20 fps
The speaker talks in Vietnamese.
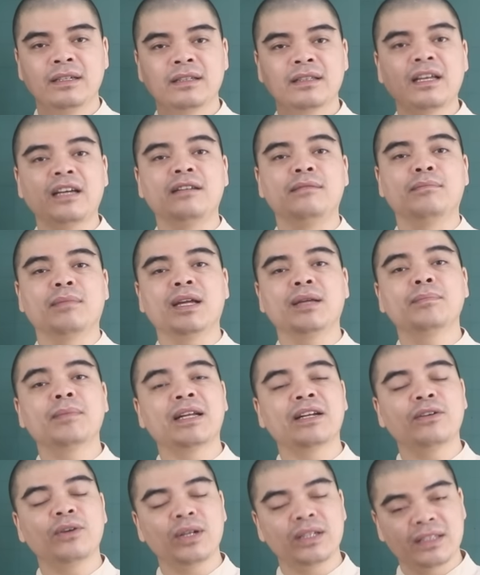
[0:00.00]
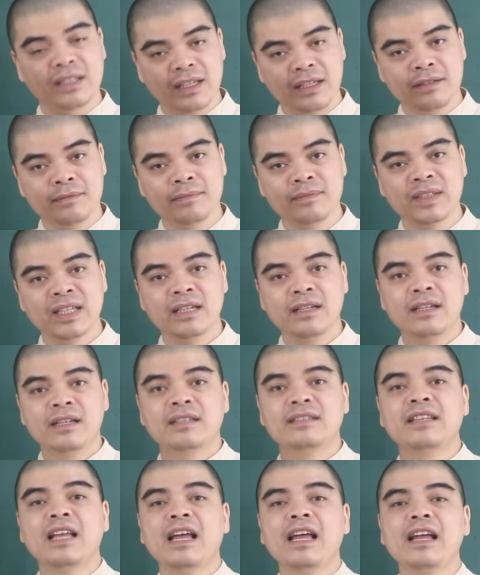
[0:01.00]
thần may mắn gọi tên,
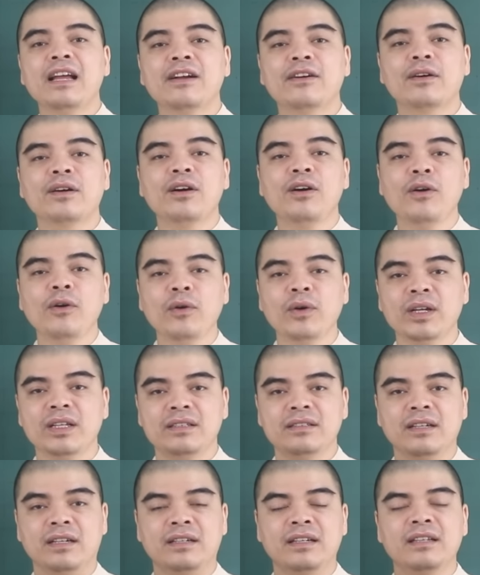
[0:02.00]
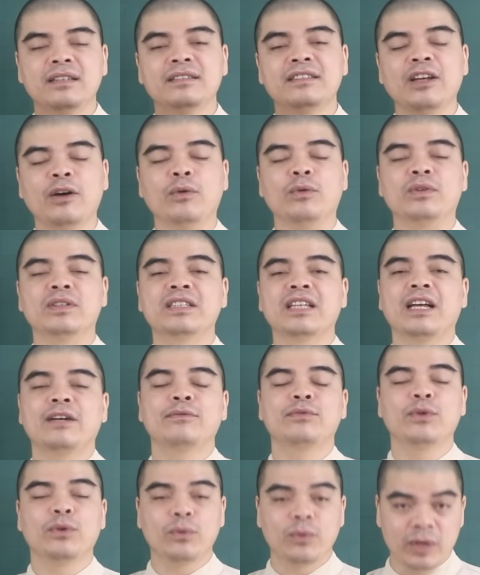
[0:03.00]
dễ có cơ hội trở nên giàu sang
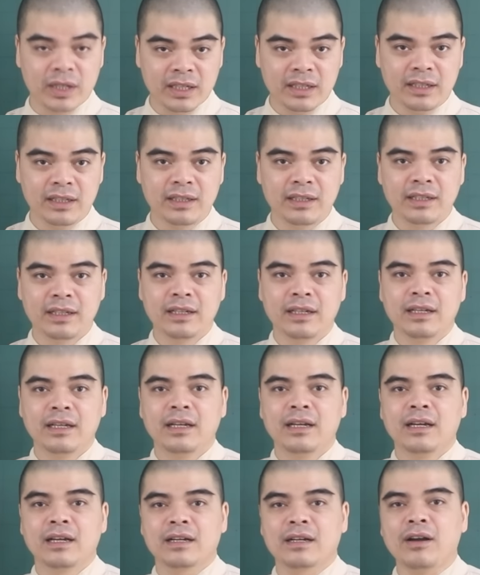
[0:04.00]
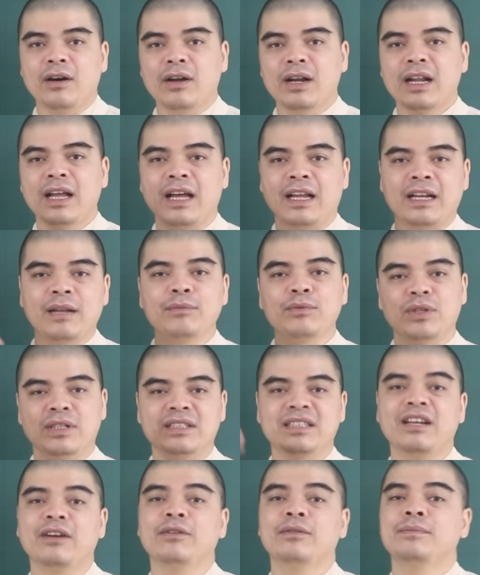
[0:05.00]
phú quý. Đó là 5 tuổi
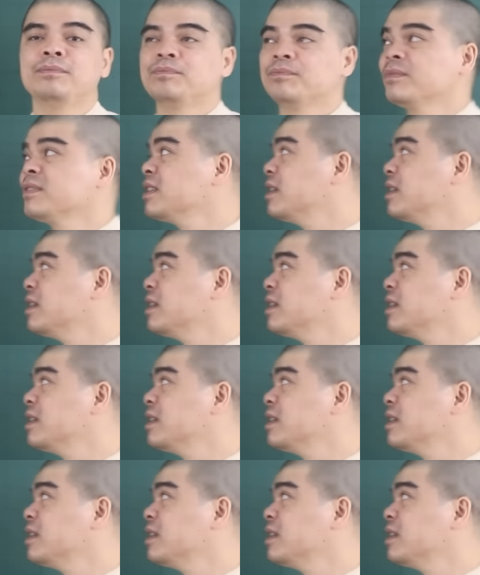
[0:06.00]
sau: